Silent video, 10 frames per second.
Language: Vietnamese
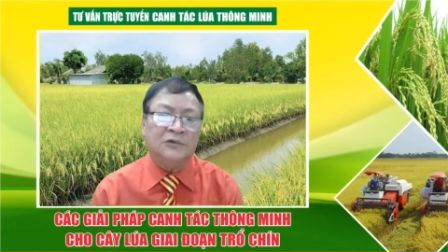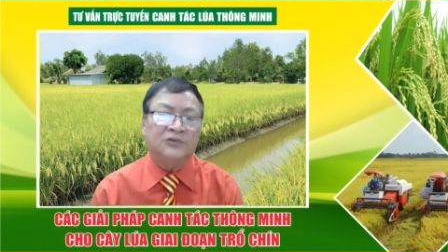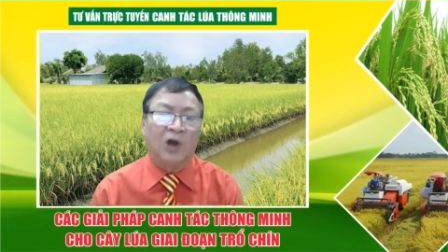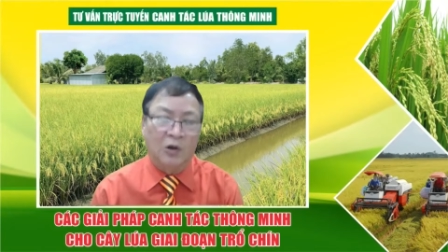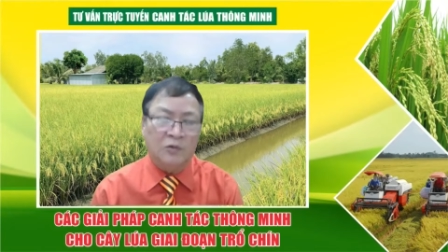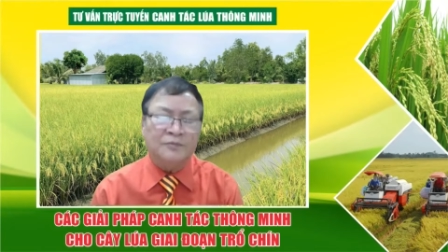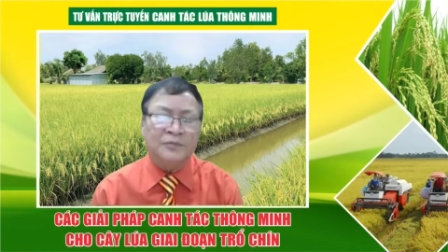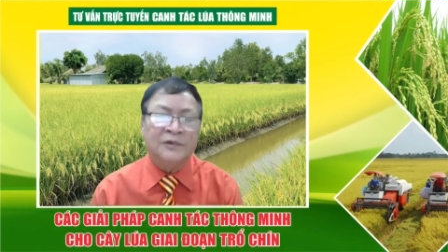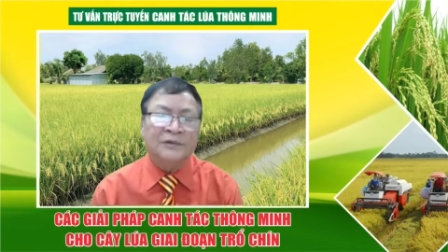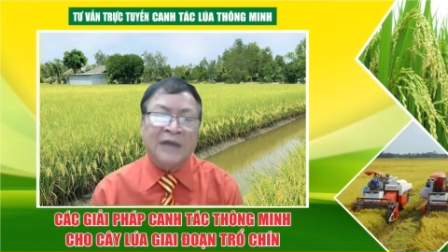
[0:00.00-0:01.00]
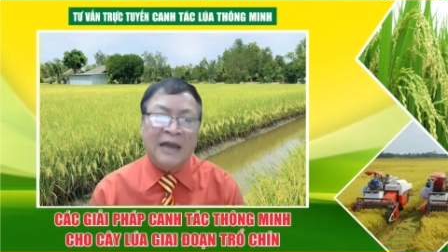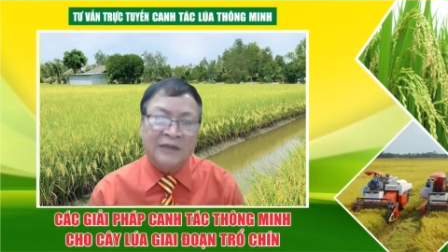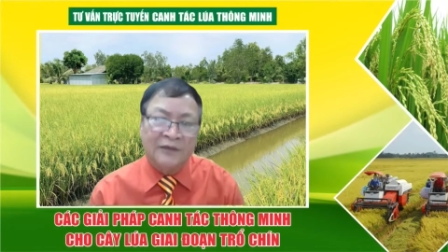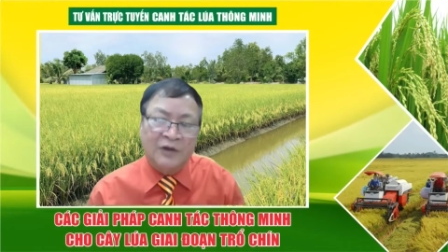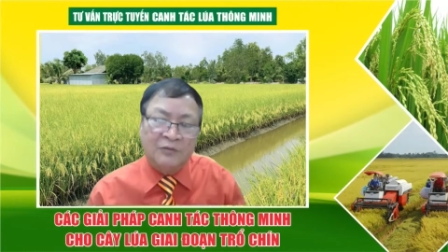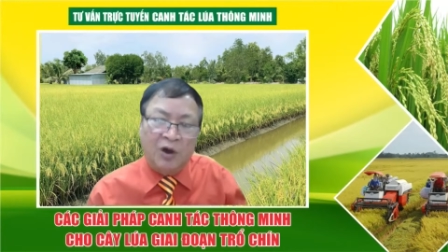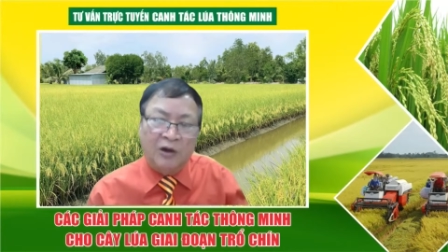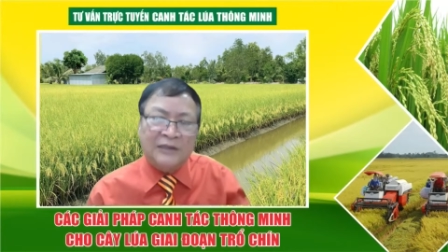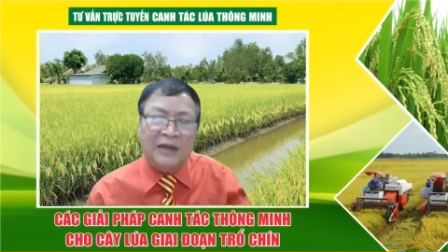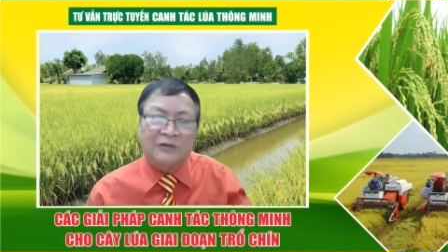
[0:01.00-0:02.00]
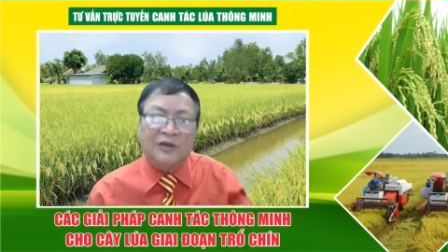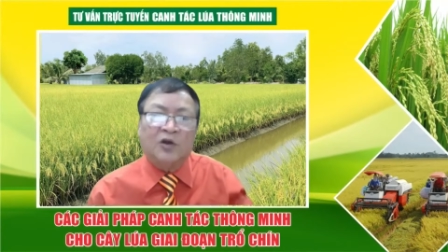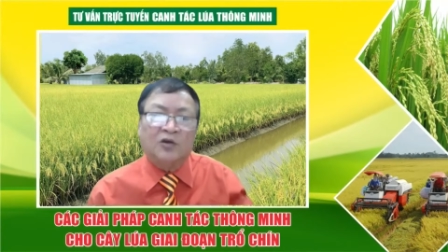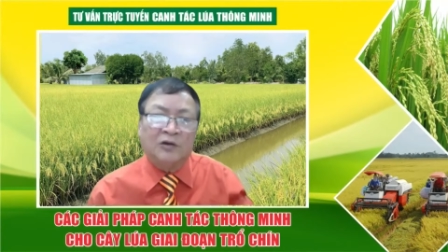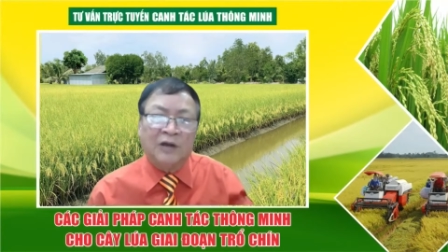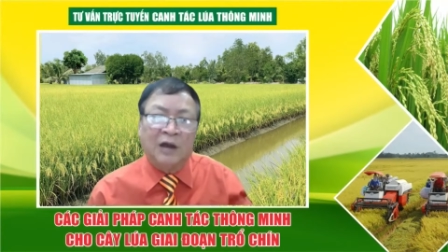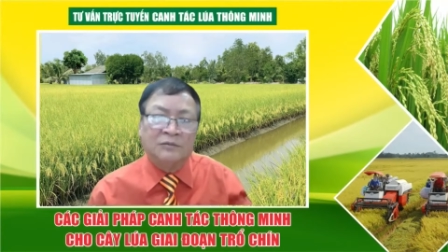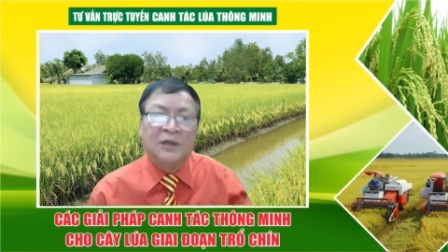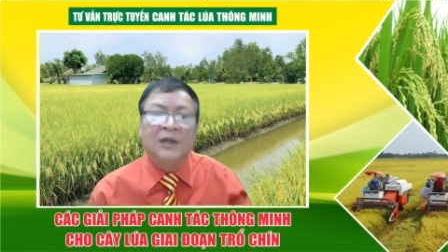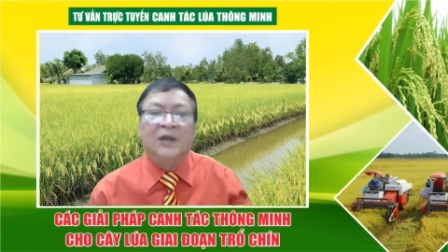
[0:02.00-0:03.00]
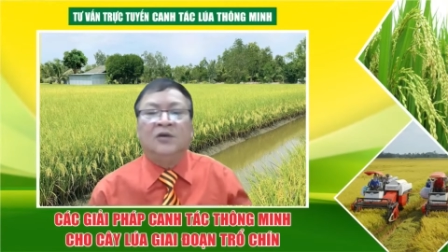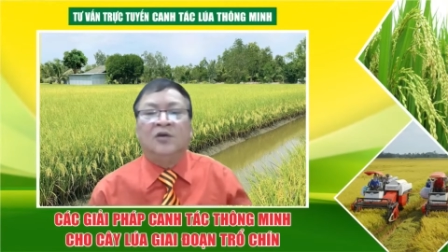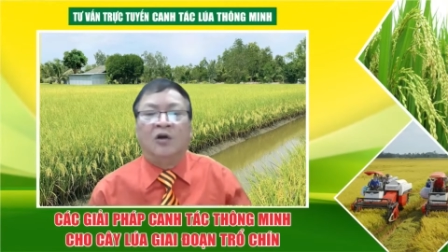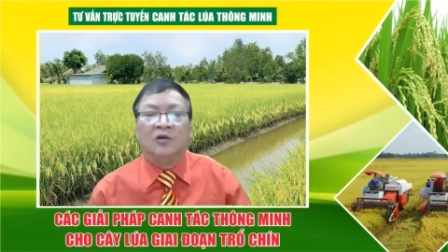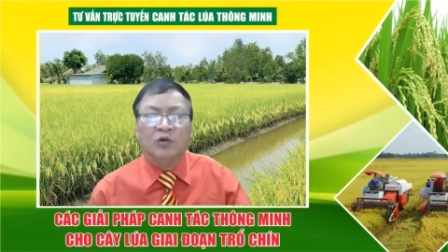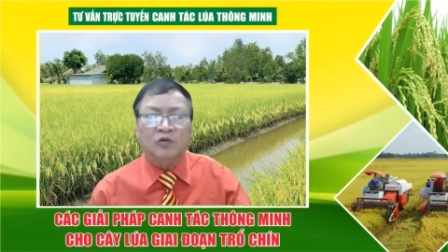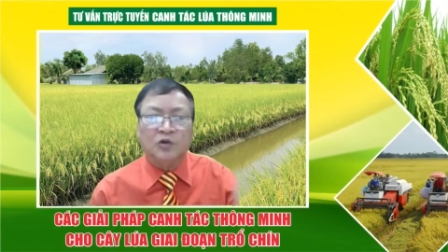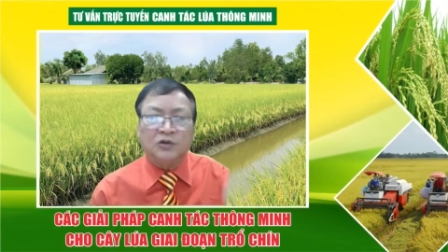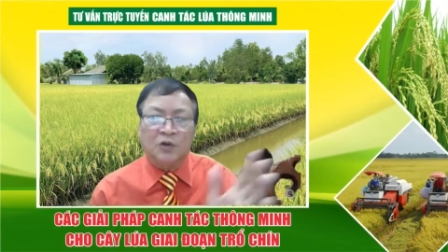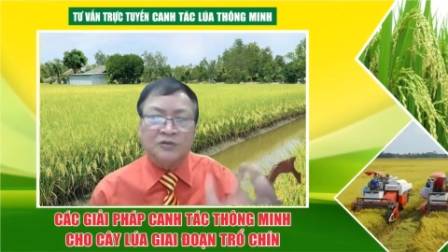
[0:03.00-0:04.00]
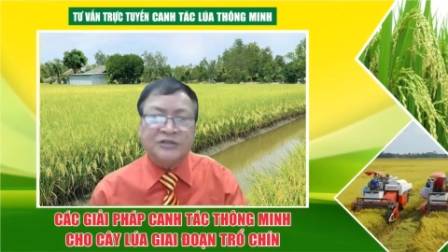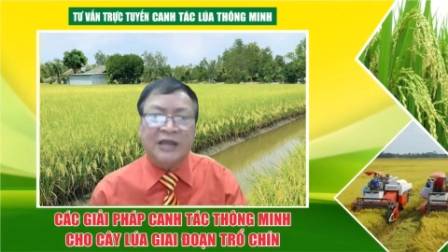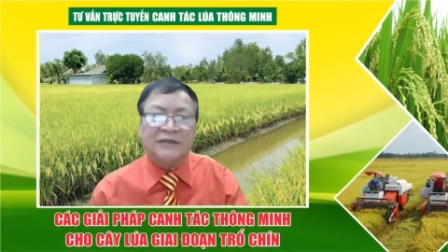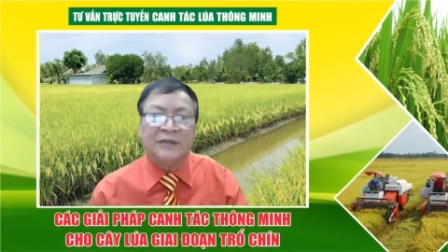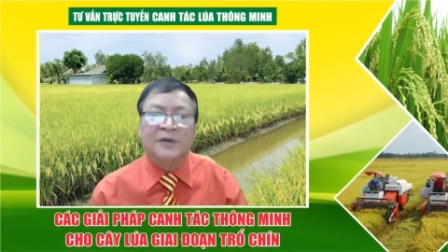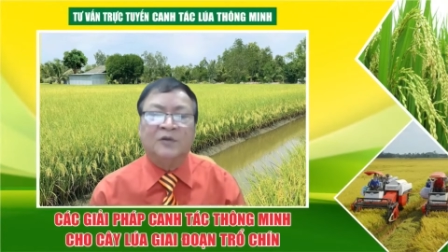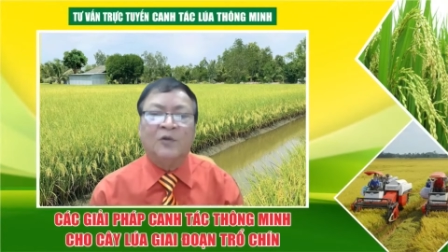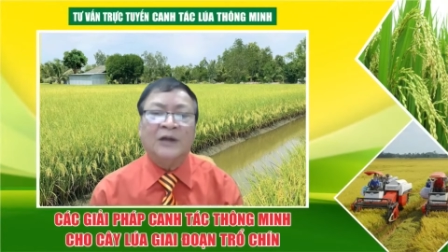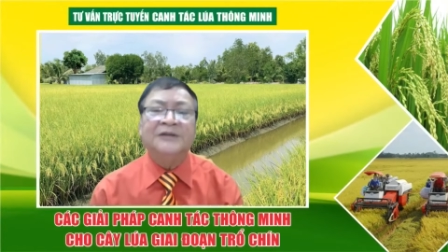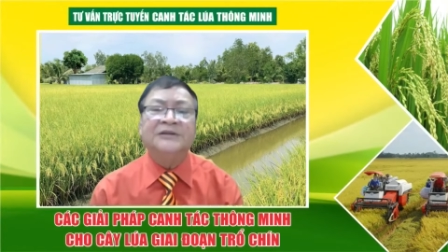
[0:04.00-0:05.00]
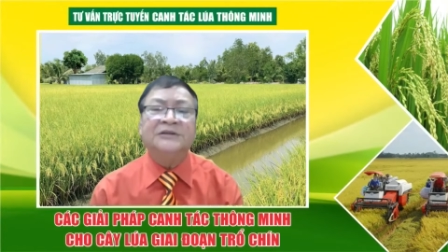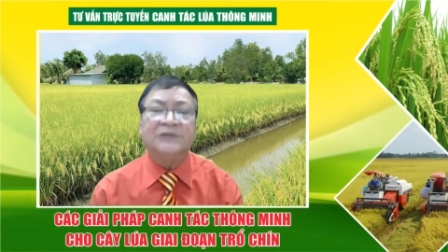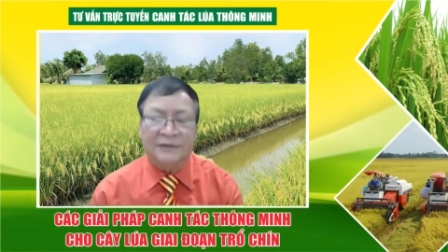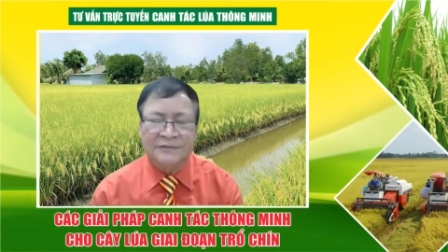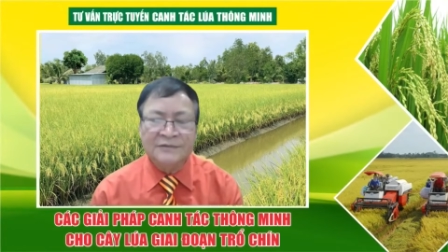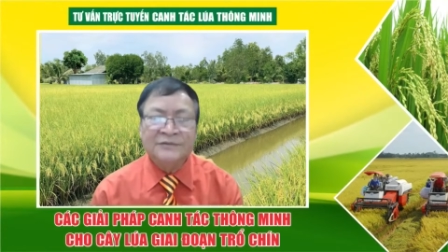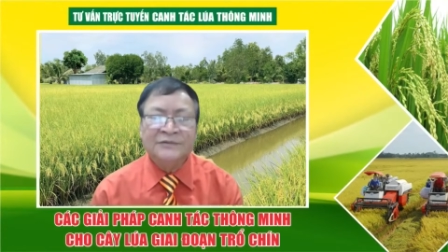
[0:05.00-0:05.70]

nó trổ can thiệp phân bón vào giai đoạn đóng đồng còn lúc lúa trổ sẹt thì mình quản lý nước thôi